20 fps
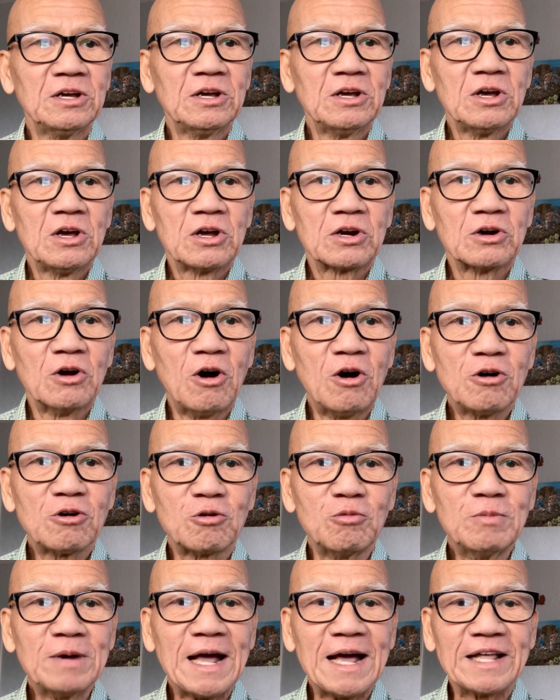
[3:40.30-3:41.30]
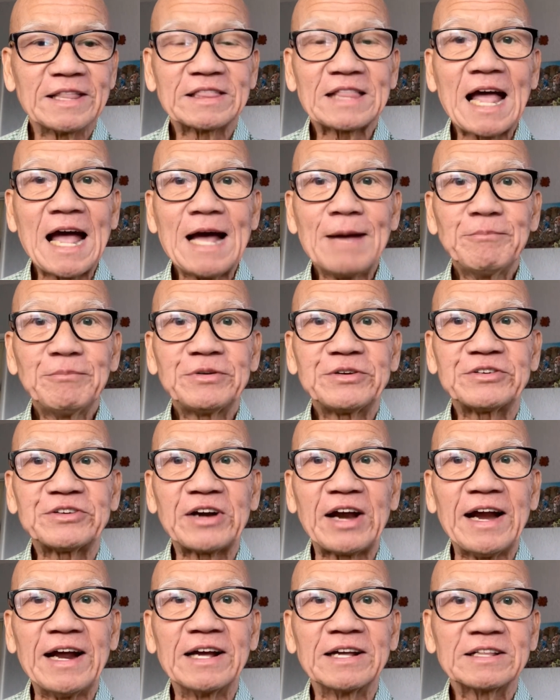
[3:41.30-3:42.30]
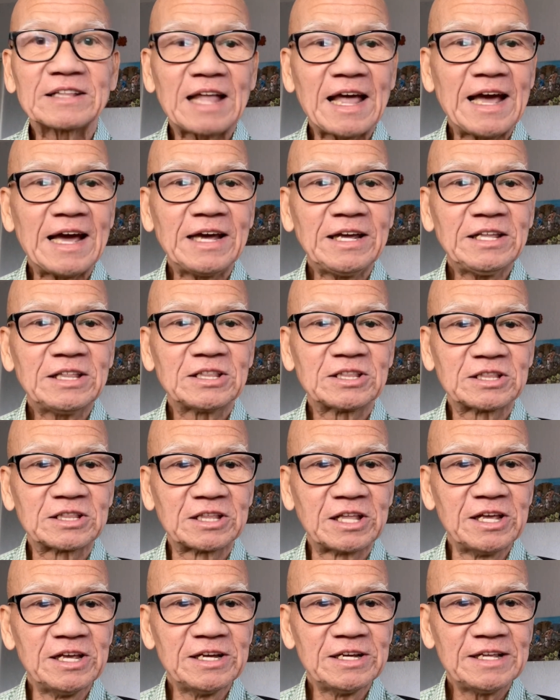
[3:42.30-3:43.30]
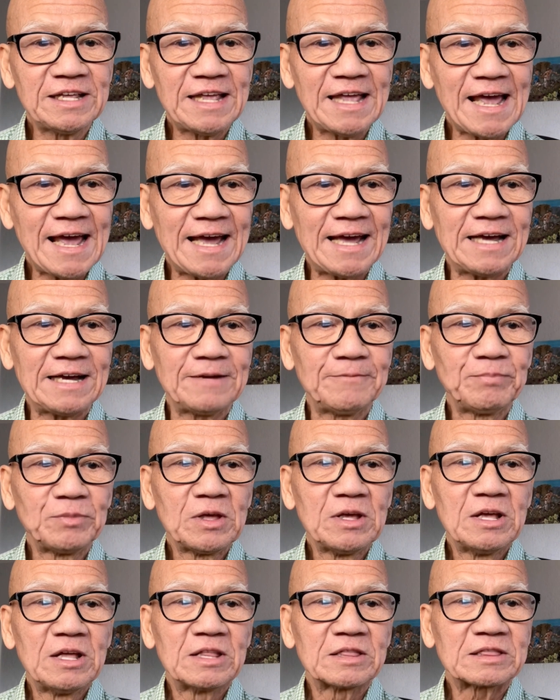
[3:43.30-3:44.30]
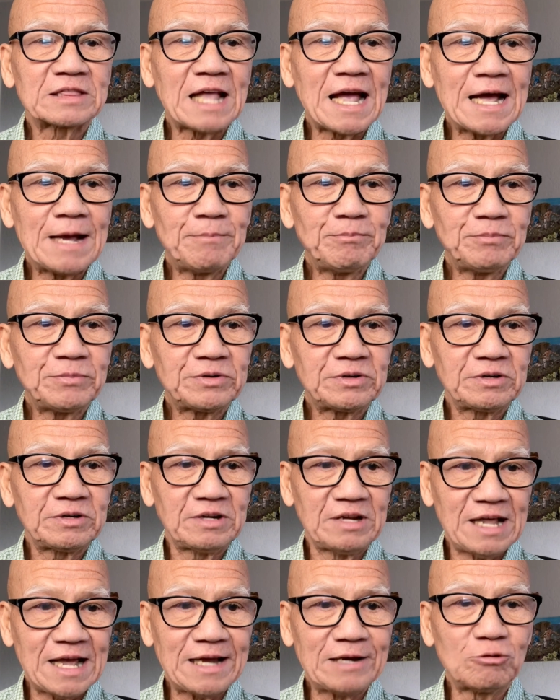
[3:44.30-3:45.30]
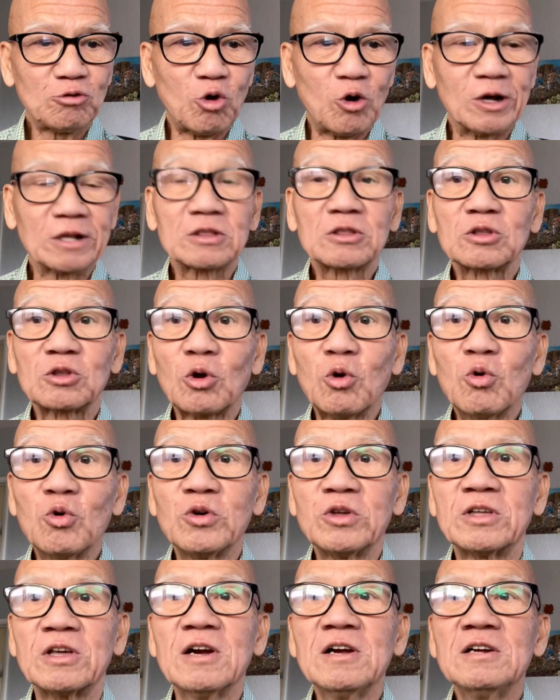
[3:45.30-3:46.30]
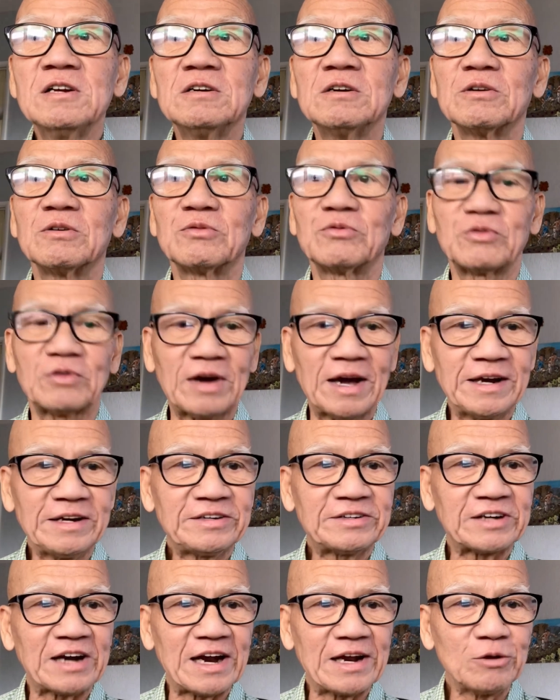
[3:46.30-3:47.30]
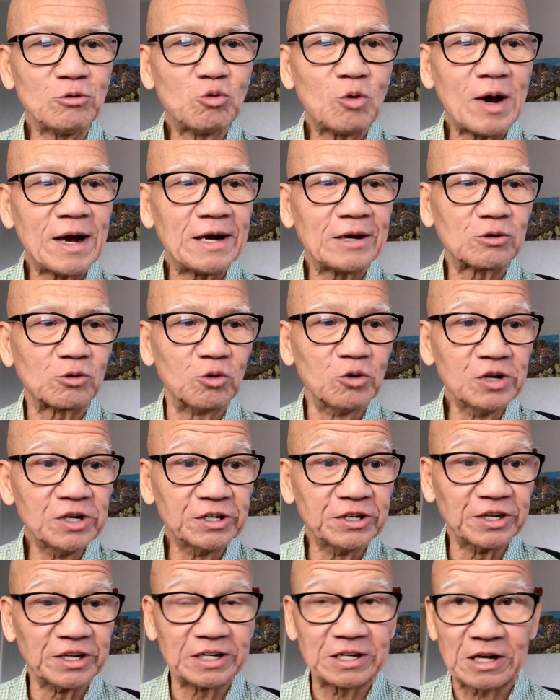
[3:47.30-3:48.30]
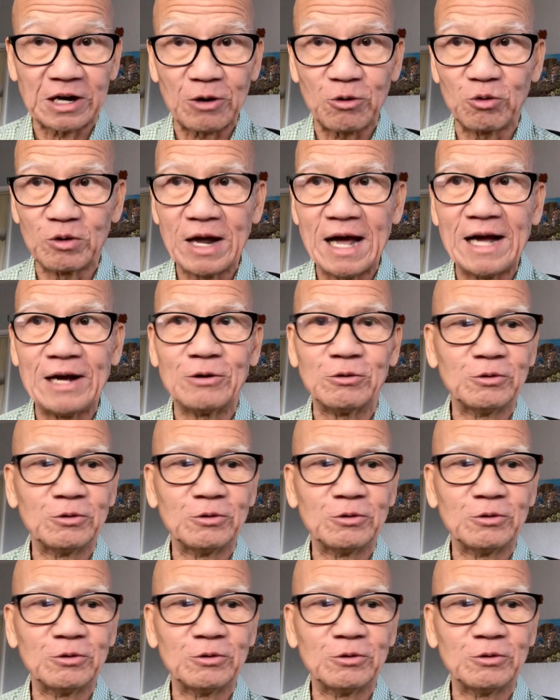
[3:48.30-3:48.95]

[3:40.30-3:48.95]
đó cũng là tám trạng thái tiên gia tám giai đoạn tu chứng phải trải qua của người cầu đạo